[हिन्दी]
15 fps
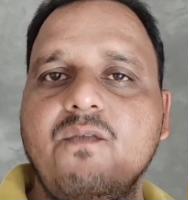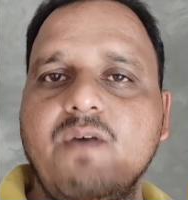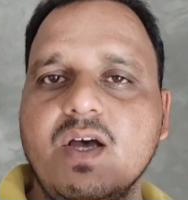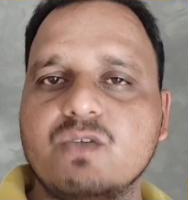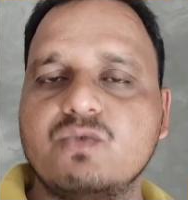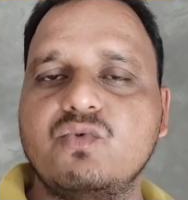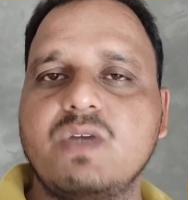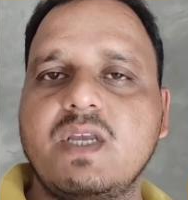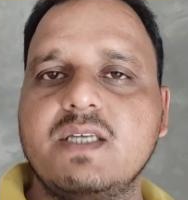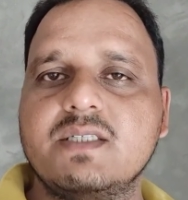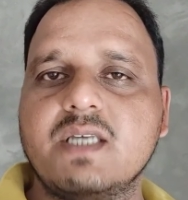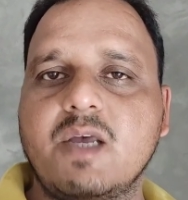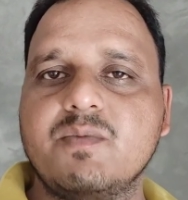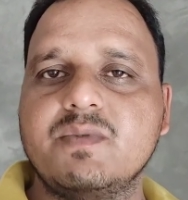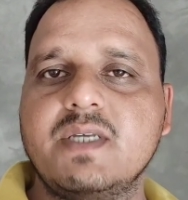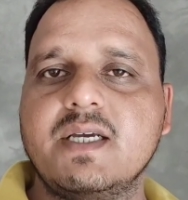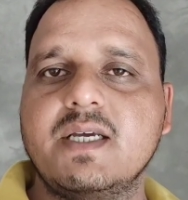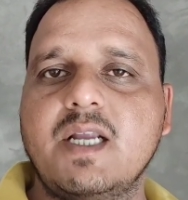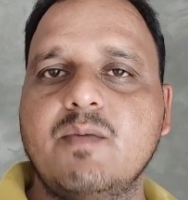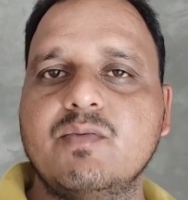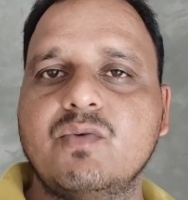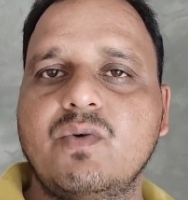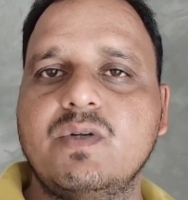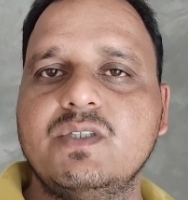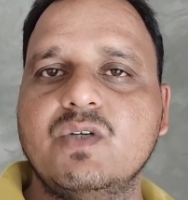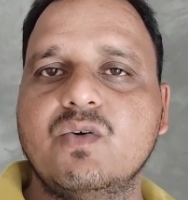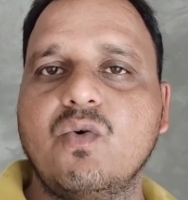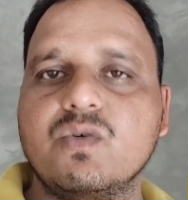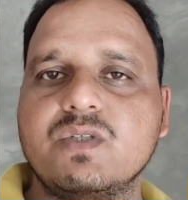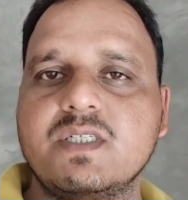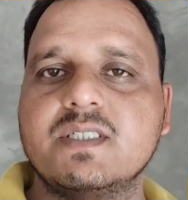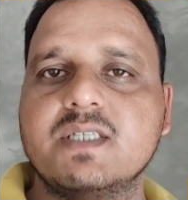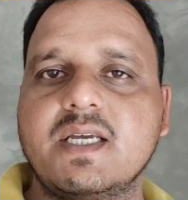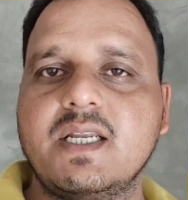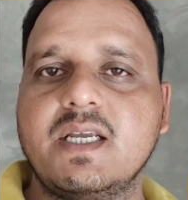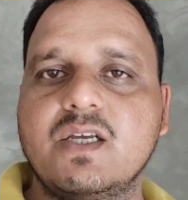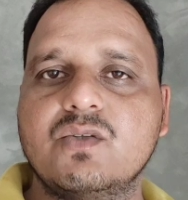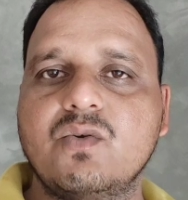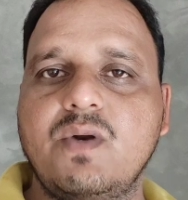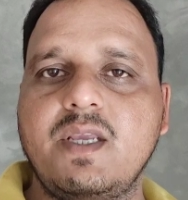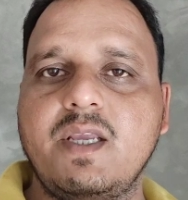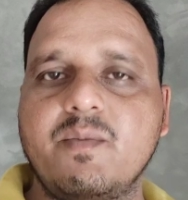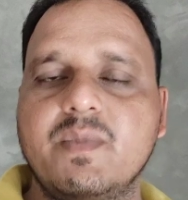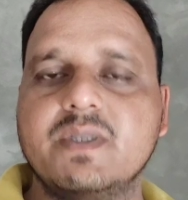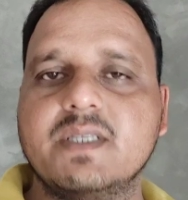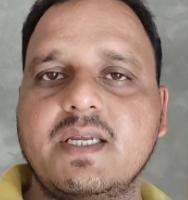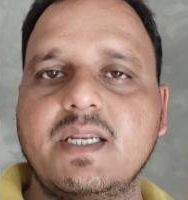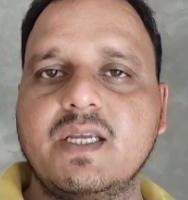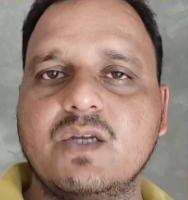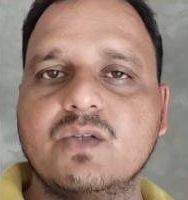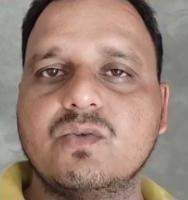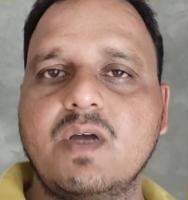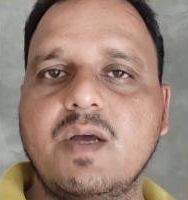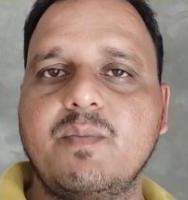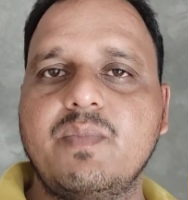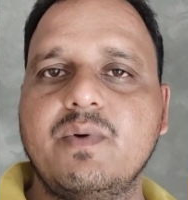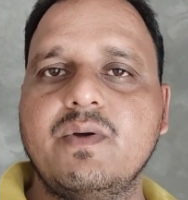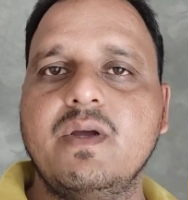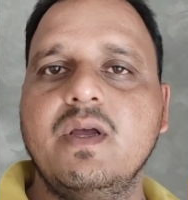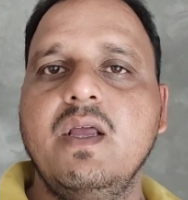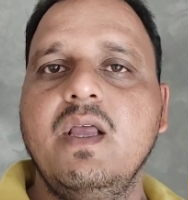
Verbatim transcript: वास्तु के हिसाब से अगर आप थोड़ी सी कोशिश करेंगे थोड़ी हिम्मत करेंगे तो आप